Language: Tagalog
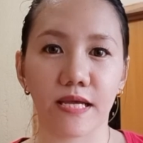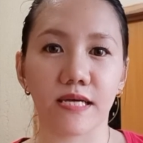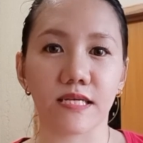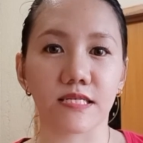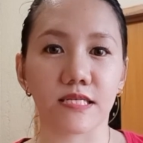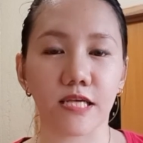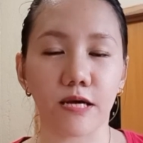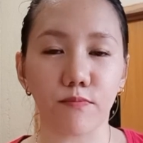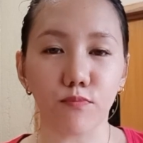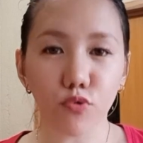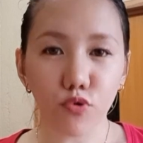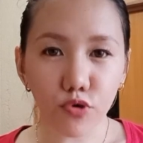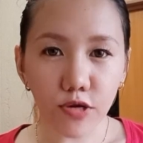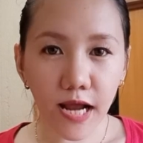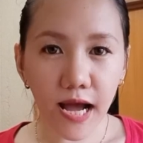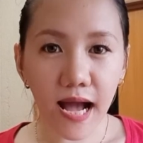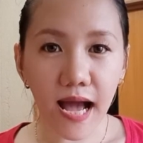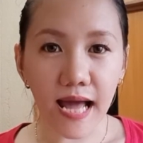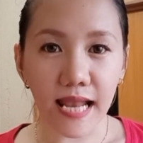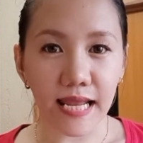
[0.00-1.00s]
Sa
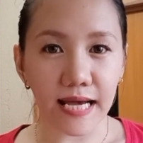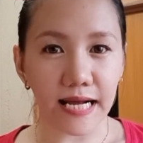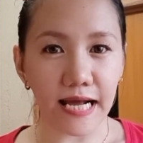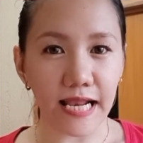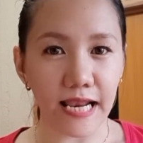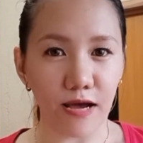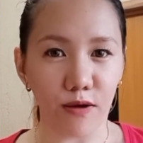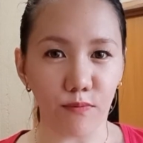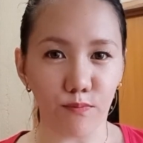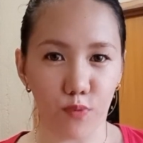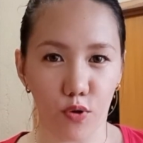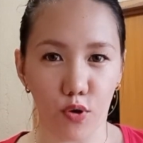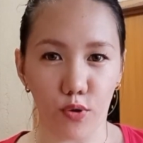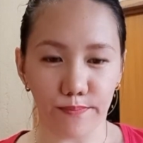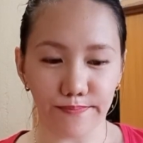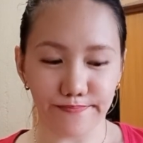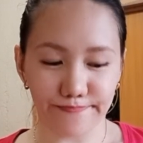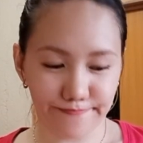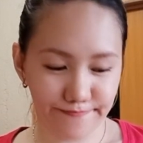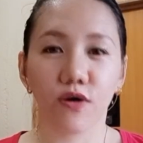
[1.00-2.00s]
murang halaga lang po.
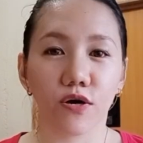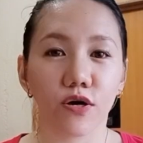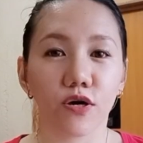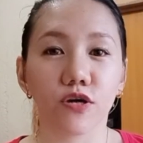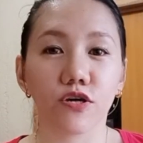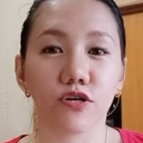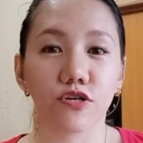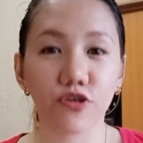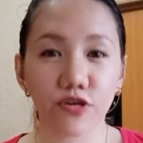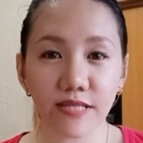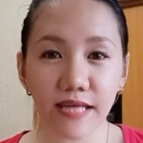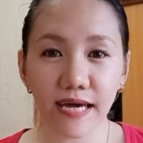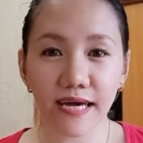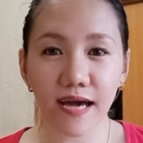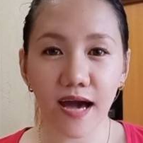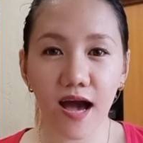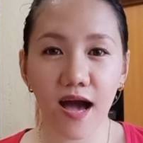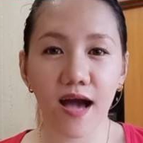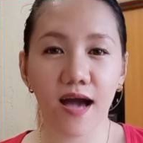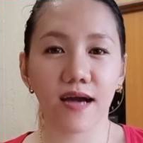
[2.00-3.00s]
Yun ay
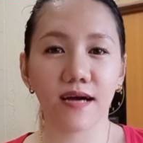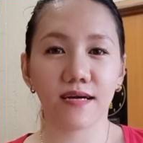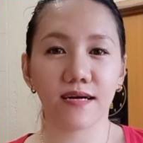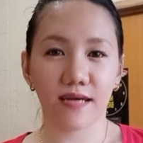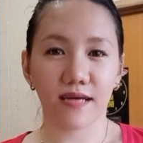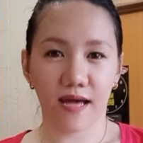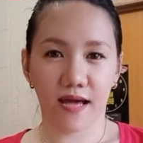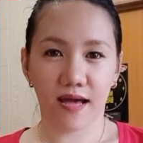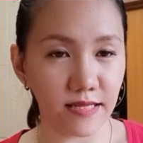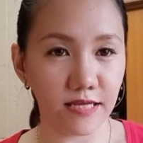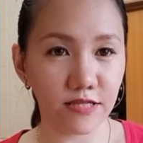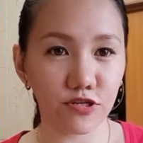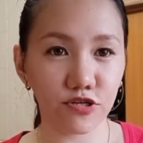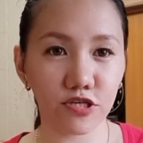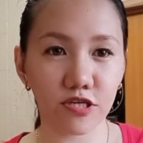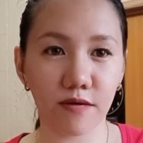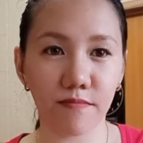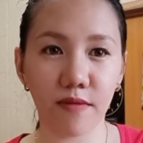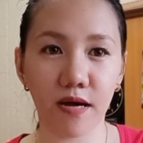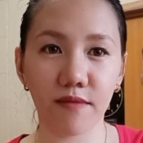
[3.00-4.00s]
ang, ito
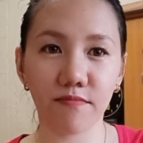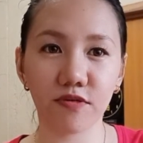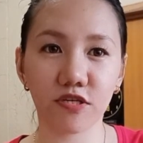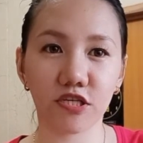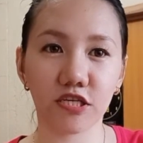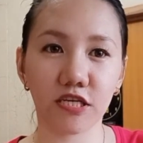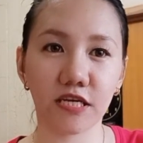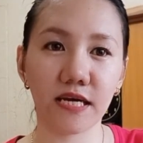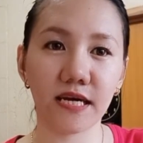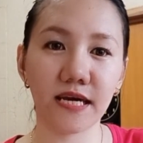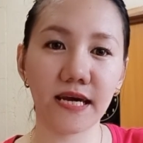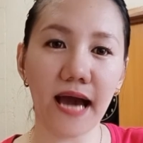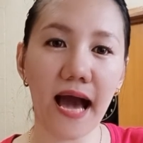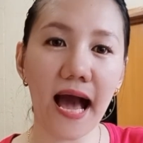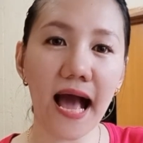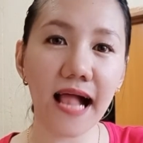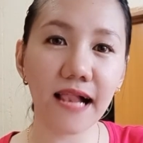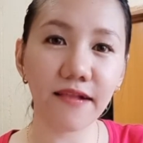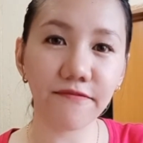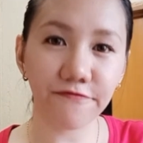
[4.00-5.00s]
siya ma'am, si
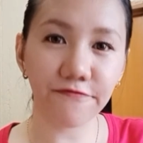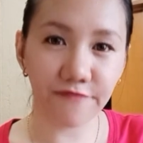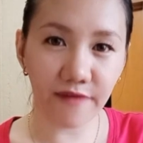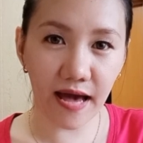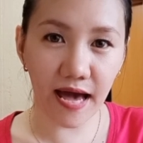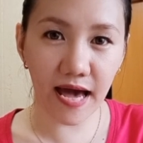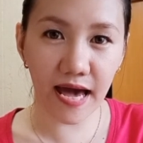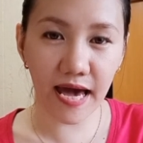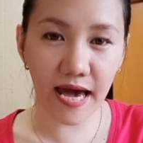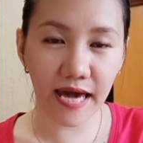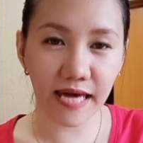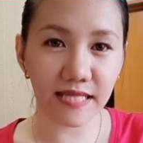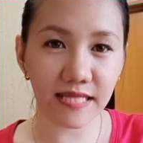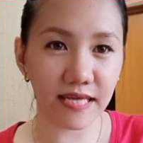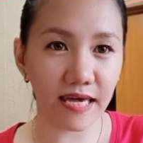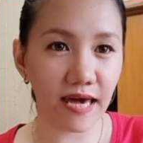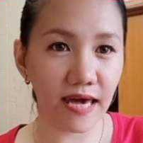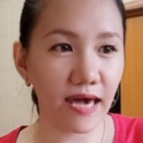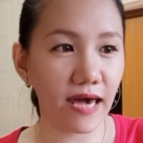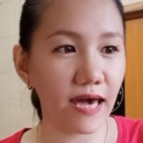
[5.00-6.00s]
Alfine.
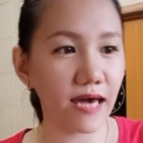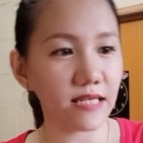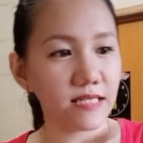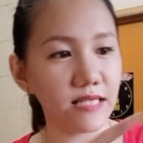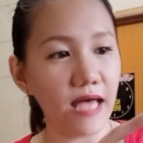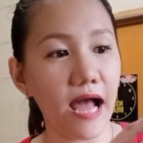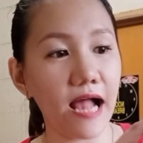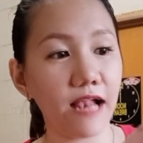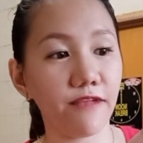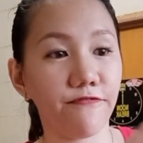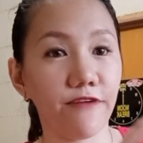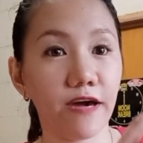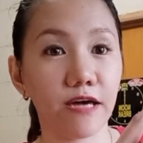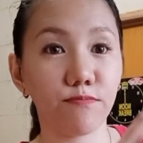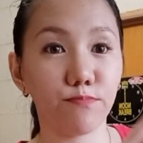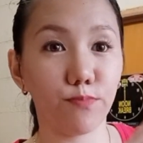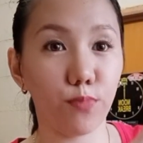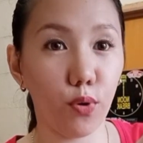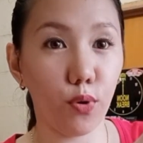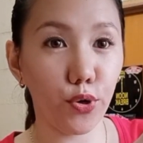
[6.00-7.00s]
Yes, Alfine
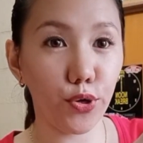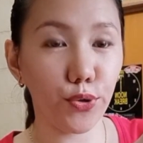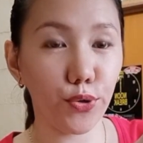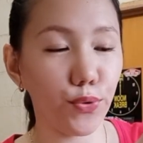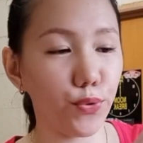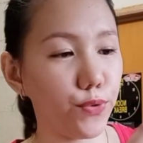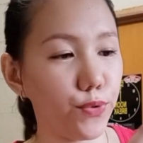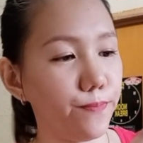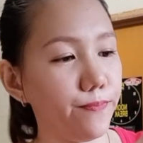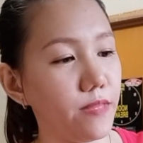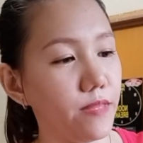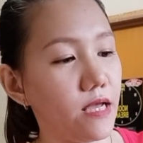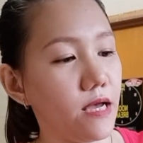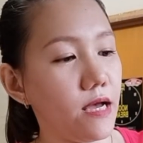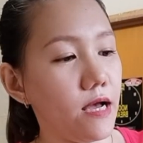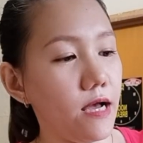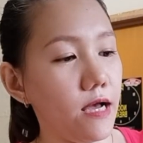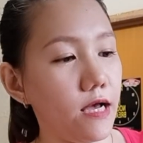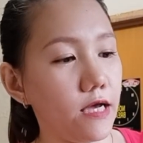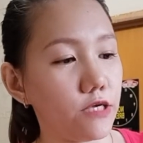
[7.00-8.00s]
po yung,
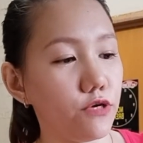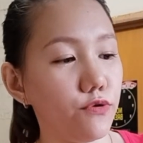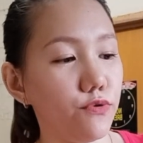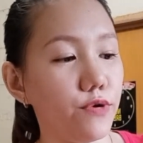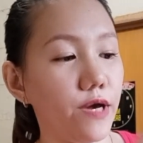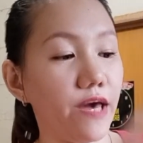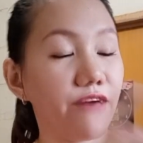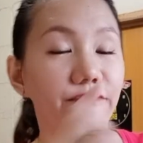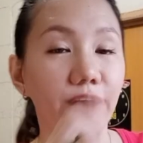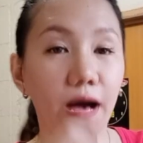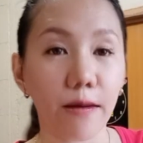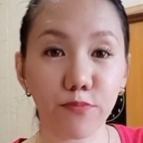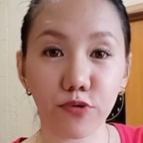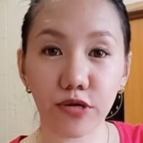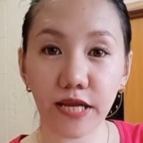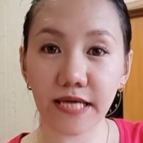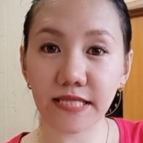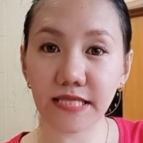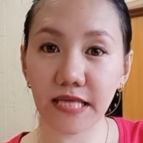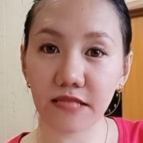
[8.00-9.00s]
yung
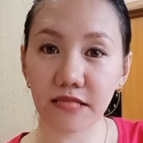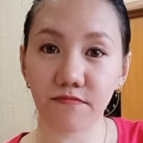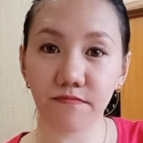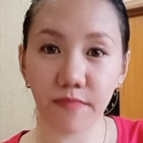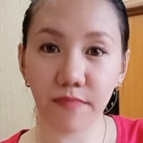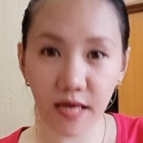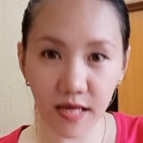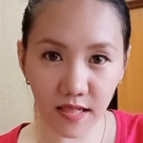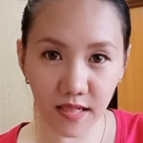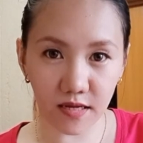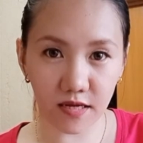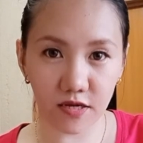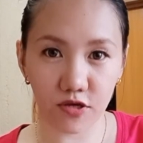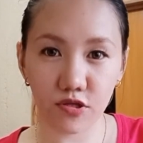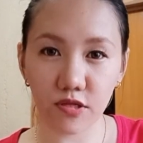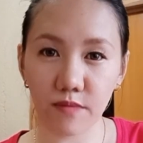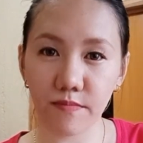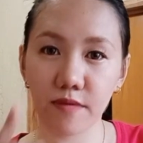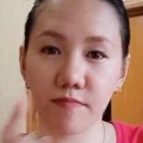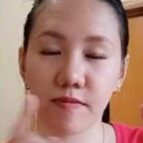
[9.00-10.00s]
evaporated milk. Yung
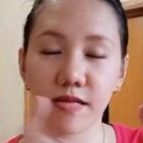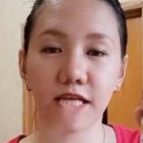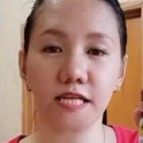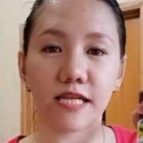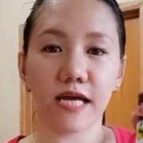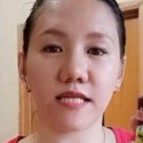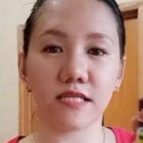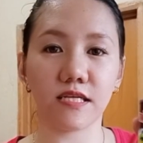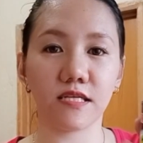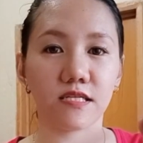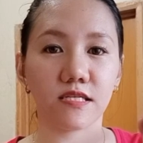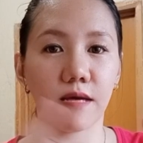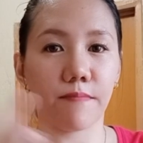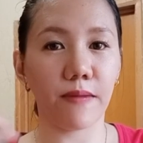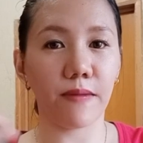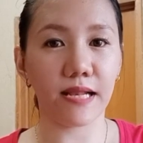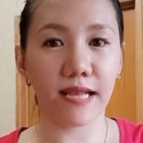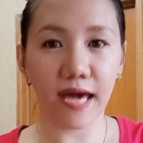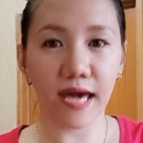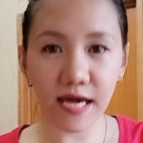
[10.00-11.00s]
nabibili natin sa
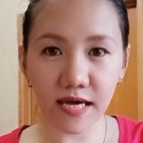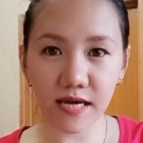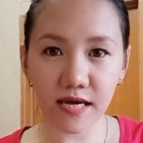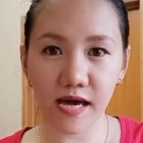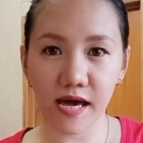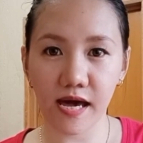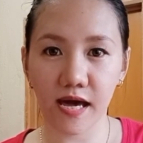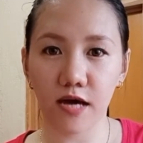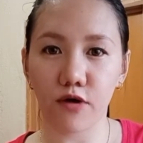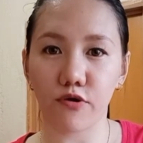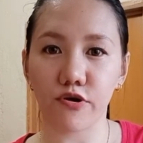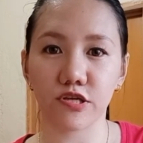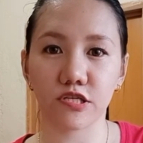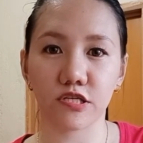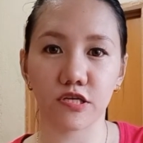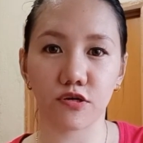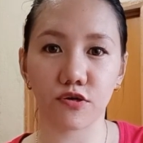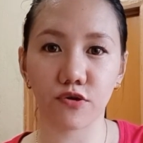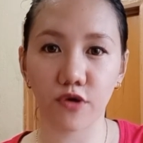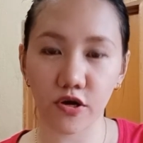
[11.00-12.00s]
palengke or
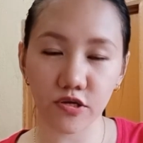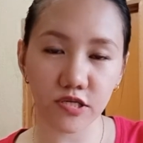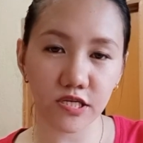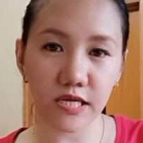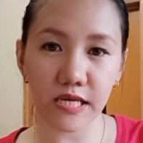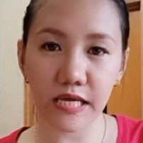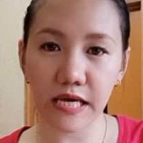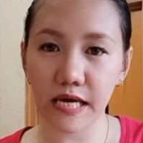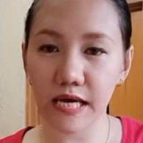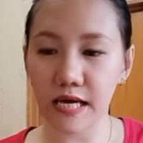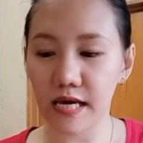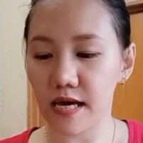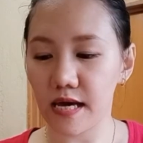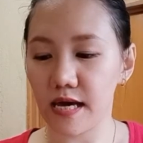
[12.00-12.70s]
sa grocery.